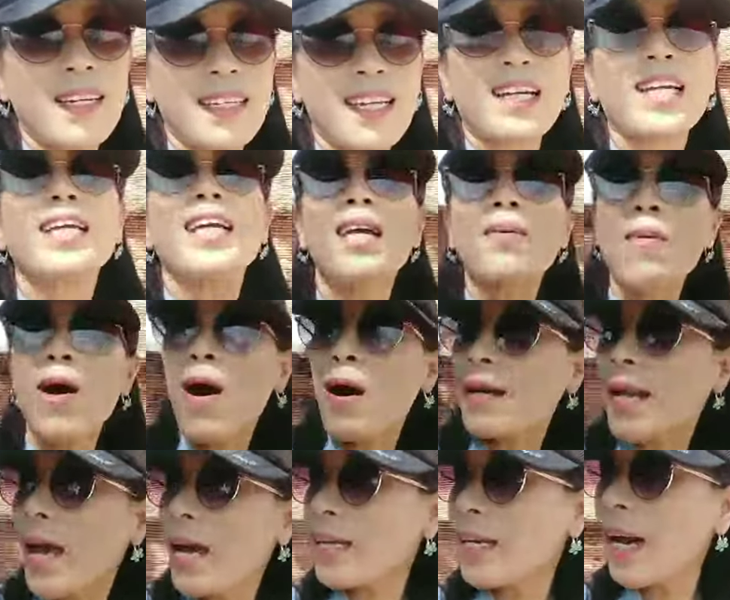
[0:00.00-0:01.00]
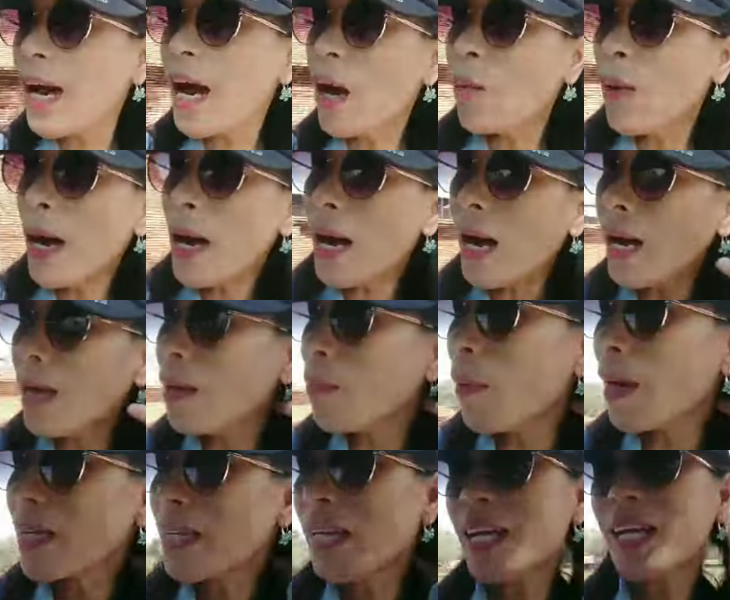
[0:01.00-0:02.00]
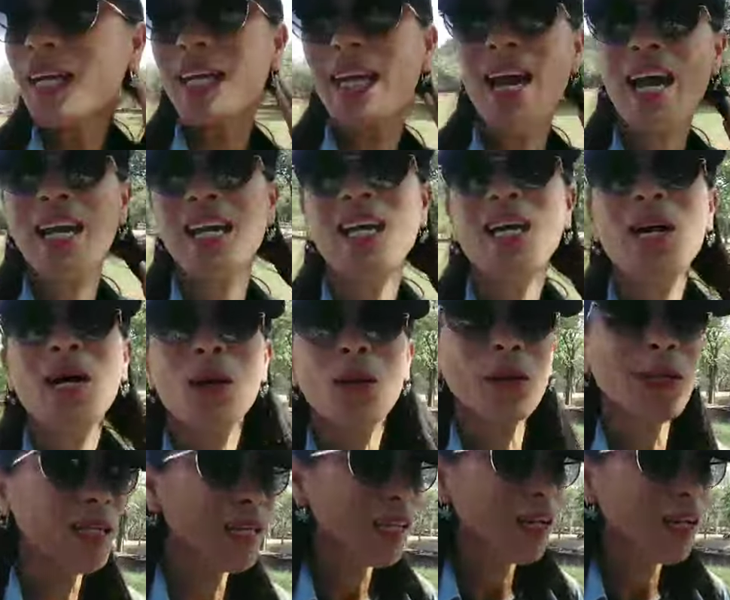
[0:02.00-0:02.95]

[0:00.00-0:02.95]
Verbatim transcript: อย่างที่กี้บอกแหละนะคะ ว่าบางที่อย่างเงี้ยคน